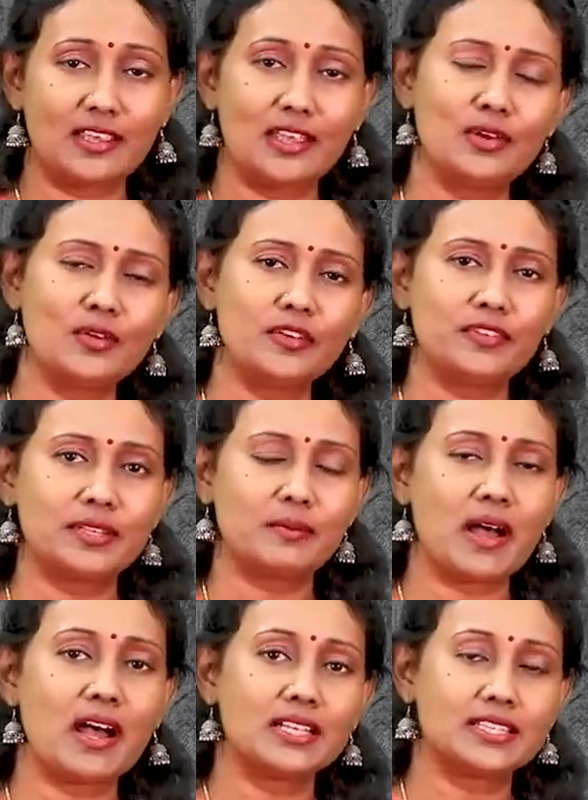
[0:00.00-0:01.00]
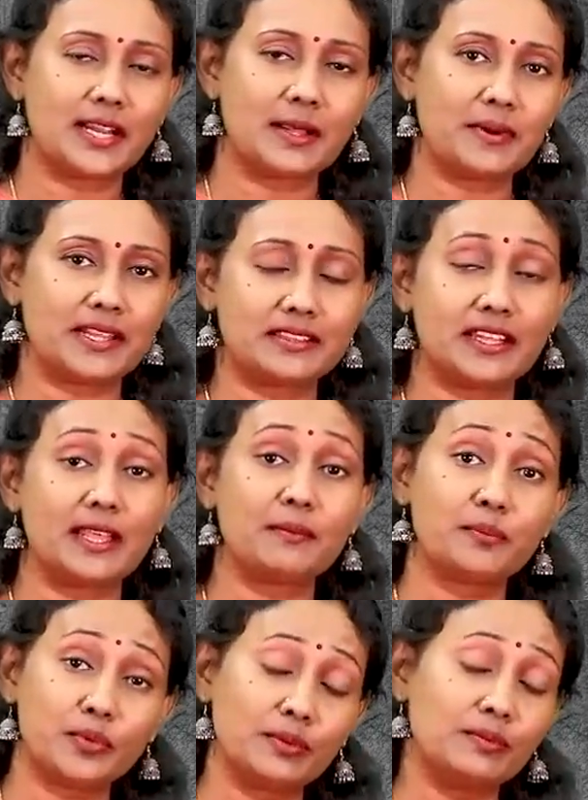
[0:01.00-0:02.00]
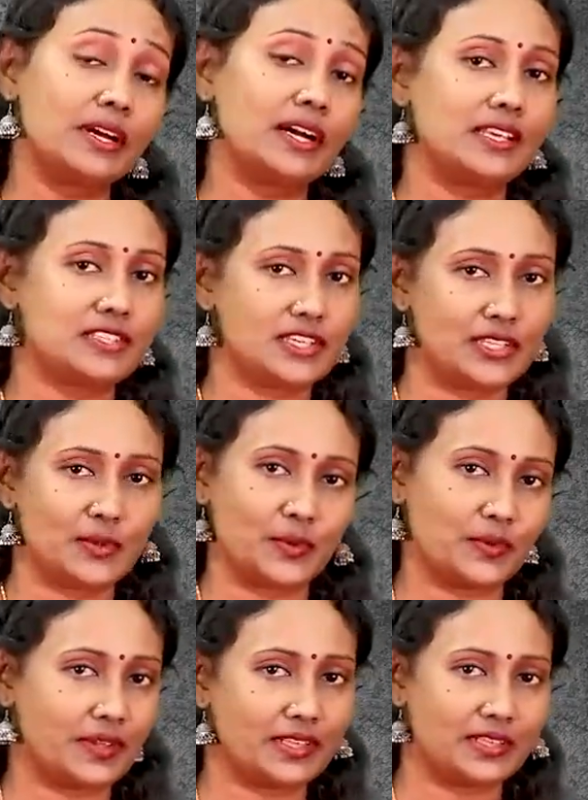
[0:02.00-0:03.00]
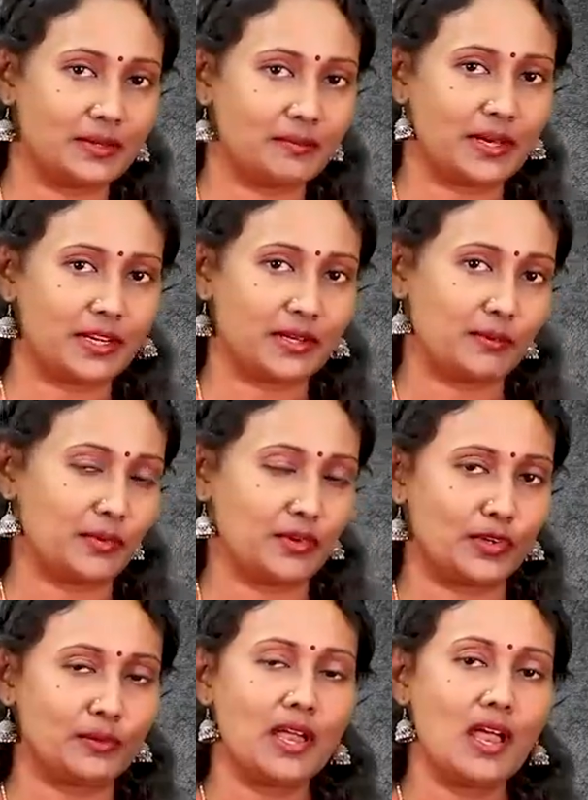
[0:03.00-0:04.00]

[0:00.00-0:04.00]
இன்னொரு விதமாக திரைப்படத்திலே புதுமைகளை செய்த ஒருவரை தான் பார்க்க போகிறோம்